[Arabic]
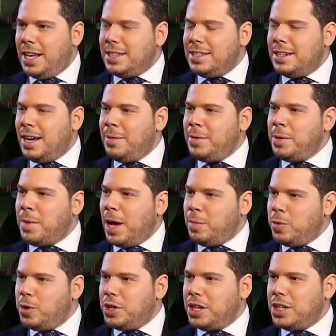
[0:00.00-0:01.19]
الدرامي مع
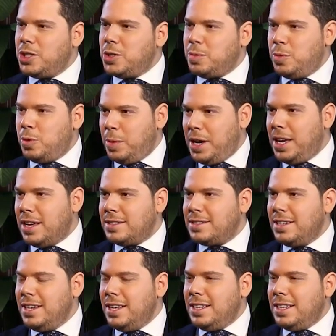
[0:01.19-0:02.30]
مخرج مميز